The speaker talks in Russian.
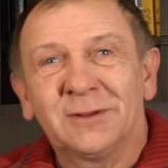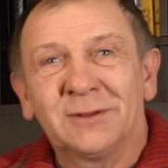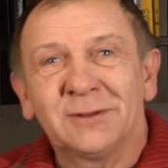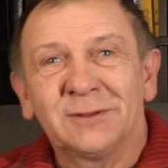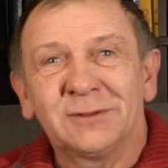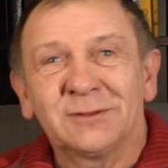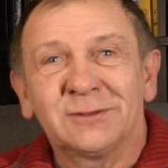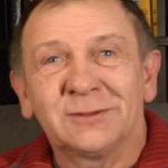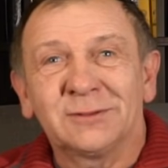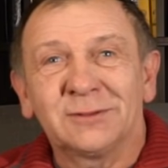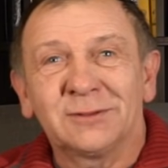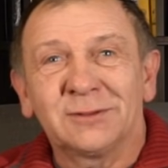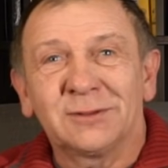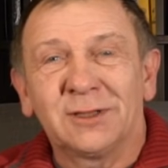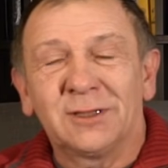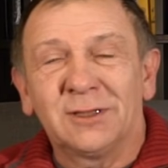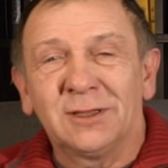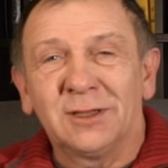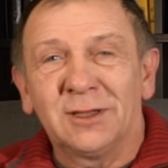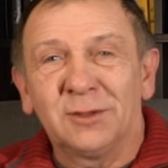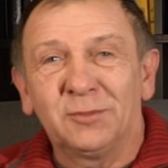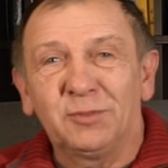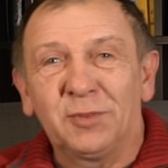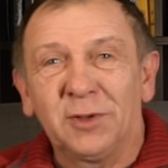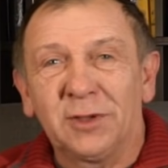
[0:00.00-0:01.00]
Из
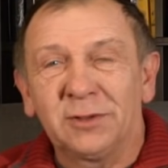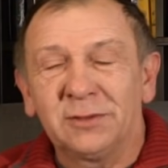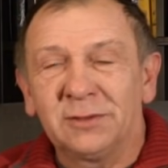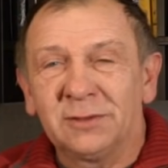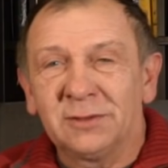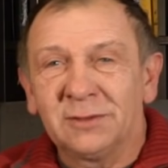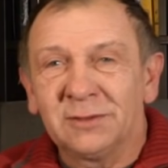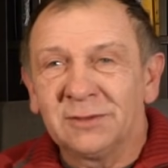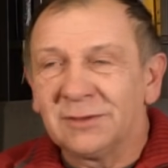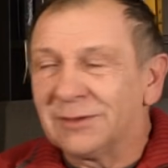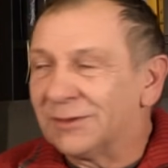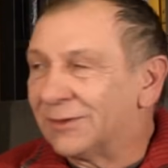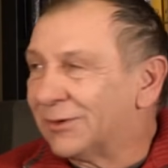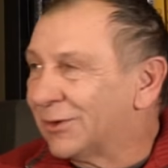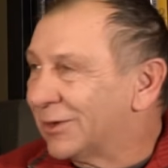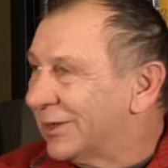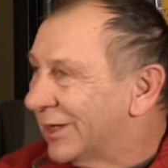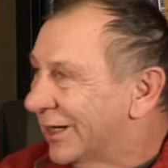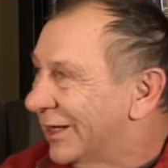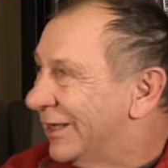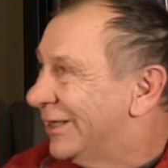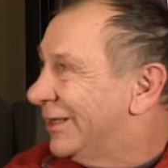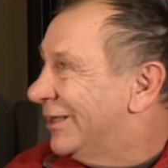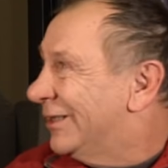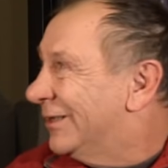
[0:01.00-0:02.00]
зала опять. Вот
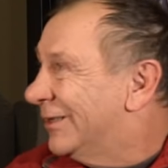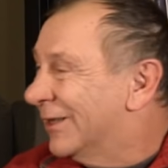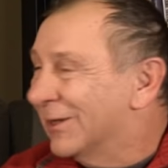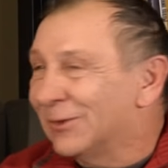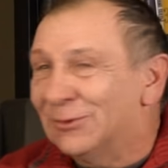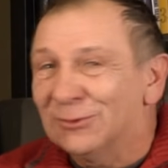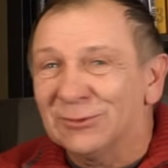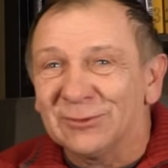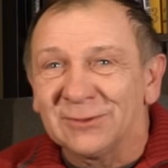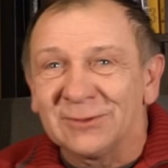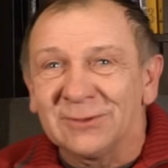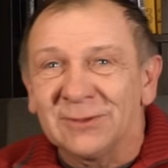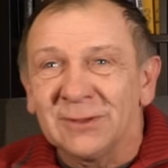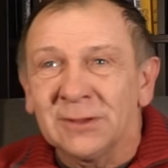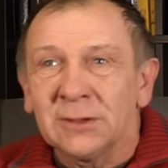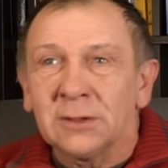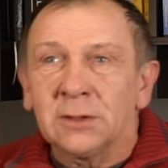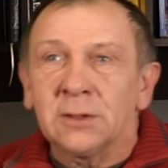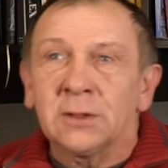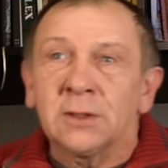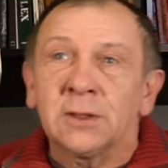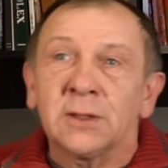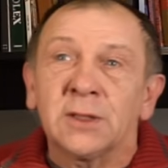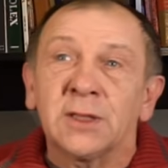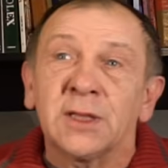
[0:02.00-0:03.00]
гнида, ну.
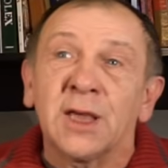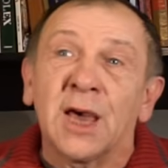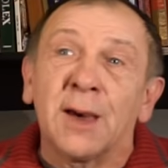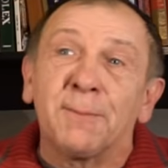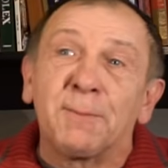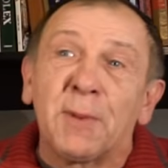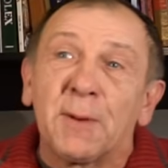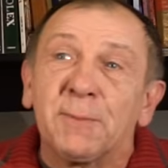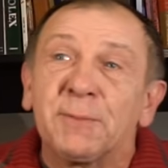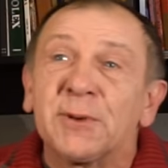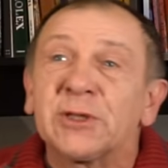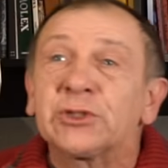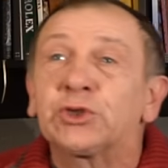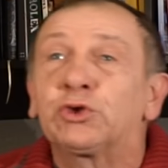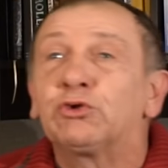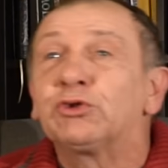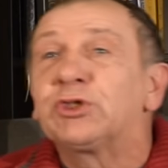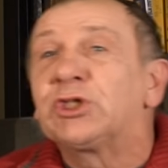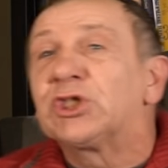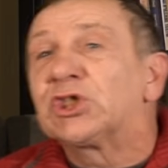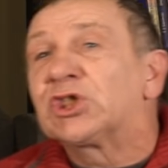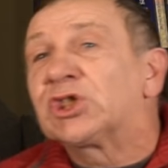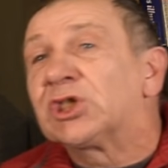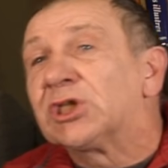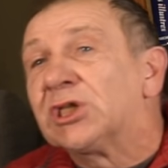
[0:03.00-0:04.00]
Я попрошу
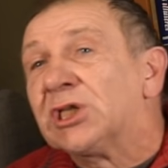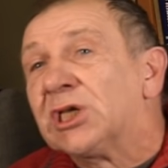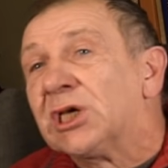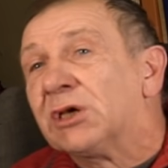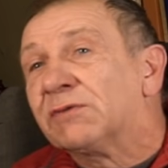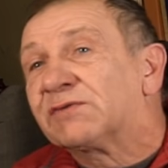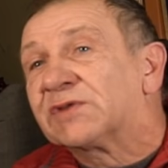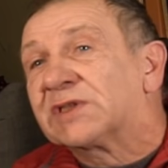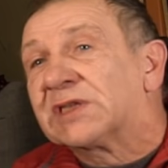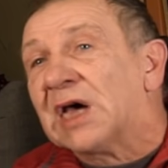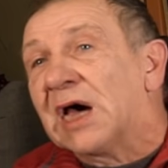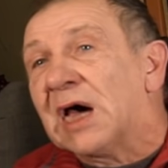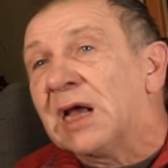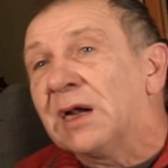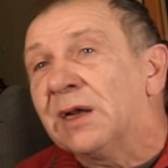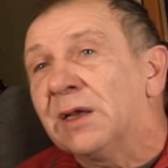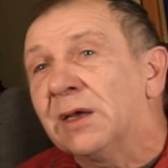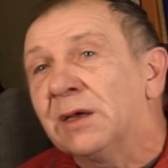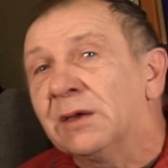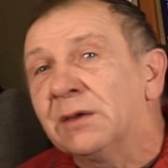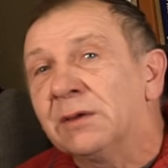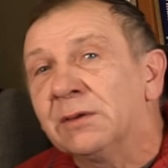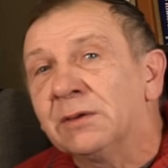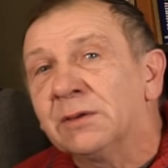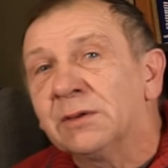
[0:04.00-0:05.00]
тишины в
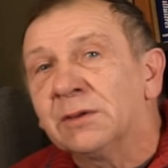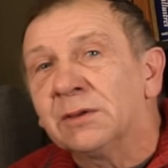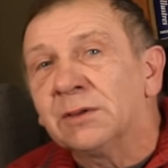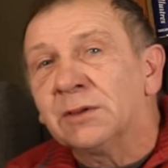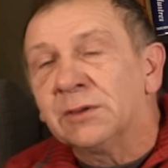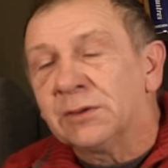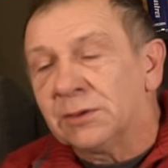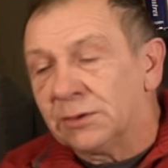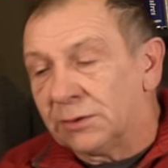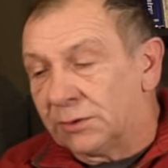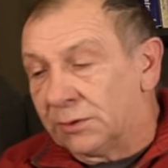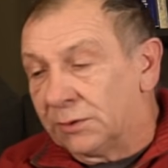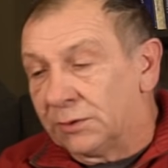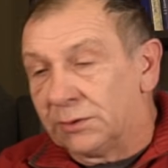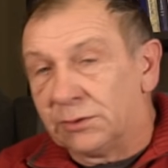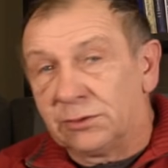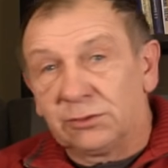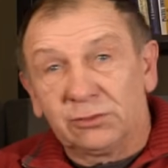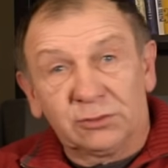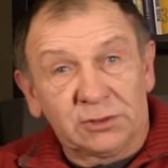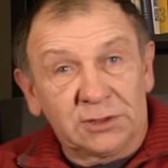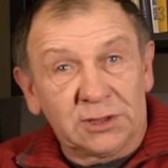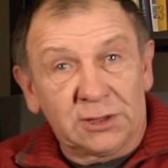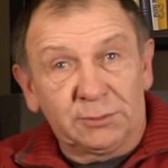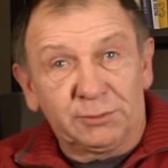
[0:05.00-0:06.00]
зале.
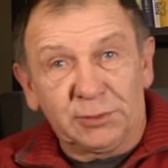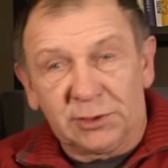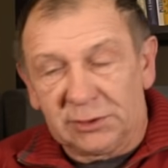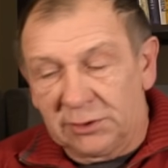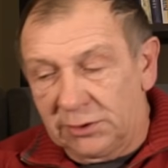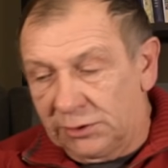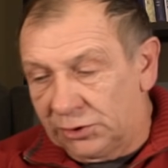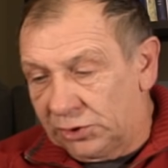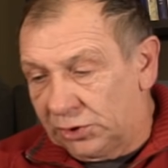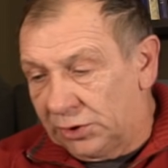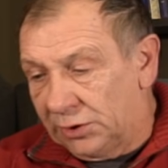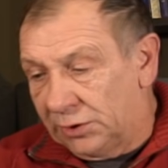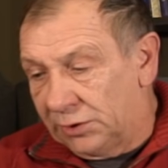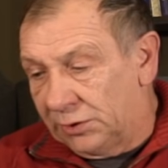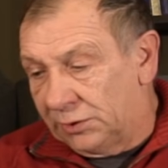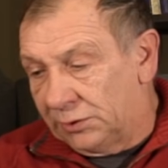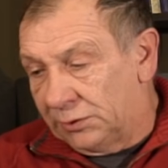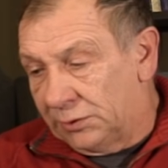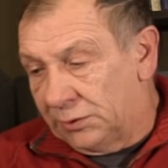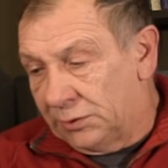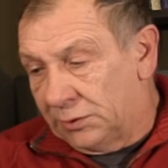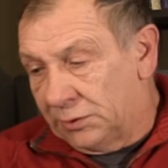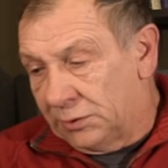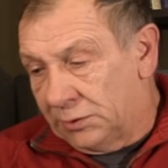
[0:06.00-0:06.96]
Судья продолжает.